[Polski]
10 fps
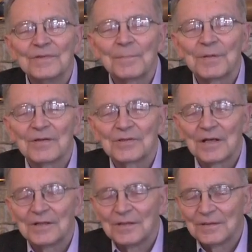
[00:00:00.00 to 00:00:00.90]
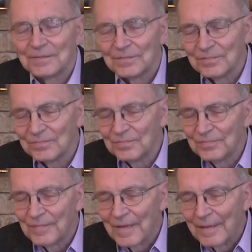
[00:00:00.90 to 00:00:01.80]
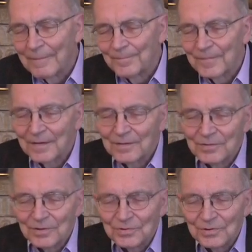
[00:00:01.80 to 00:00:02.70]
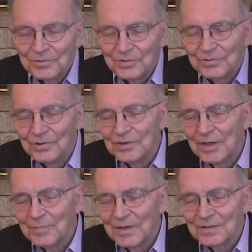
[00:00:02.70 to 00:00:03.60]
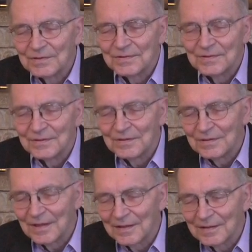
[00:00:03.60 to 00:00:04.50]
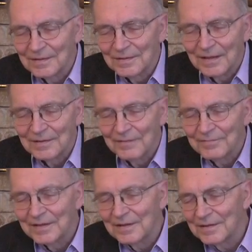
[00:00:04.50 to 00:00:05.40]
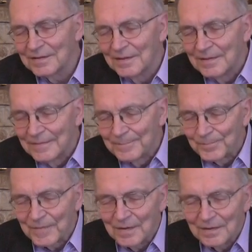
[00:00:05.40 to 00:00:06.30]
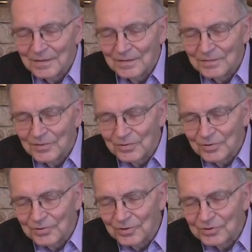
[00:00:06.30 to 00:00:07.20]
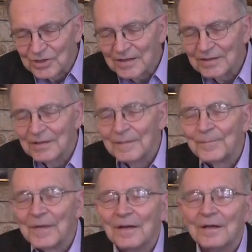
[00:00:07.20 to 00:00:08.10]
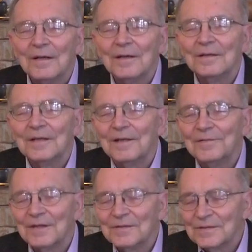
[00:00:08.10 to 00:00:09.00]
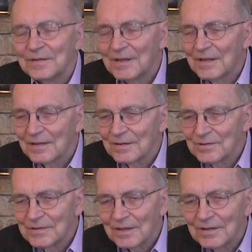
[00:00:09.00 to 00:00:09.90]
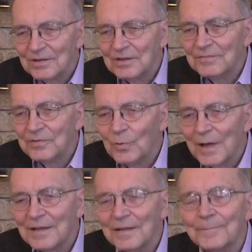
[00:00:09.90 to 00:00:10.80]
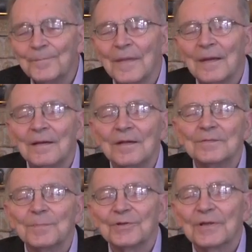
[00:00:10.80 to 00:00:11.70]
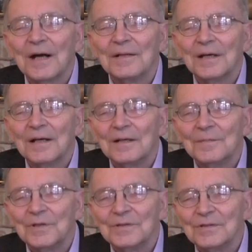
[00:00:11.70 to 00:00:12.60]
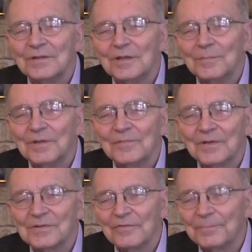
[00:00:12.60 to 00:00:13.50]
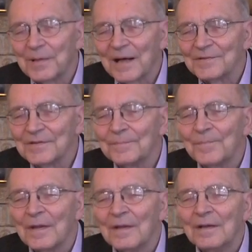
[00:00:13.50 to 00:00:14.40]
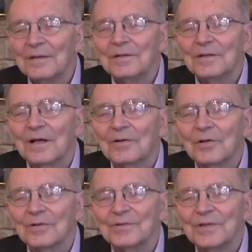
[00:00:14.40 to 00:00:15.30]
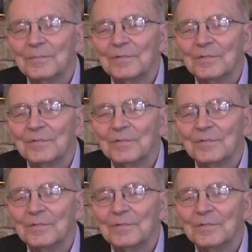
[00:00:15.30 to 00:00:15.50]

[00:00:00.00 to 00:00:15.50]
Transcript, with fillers: zapraszany do, do, do, do Niemiec, na, na, na Węgry, do, do, do Czech najwięcej na jakieś takie indywidualne spotkania, między innymi właśnie w Pradze. Kilkakrotnie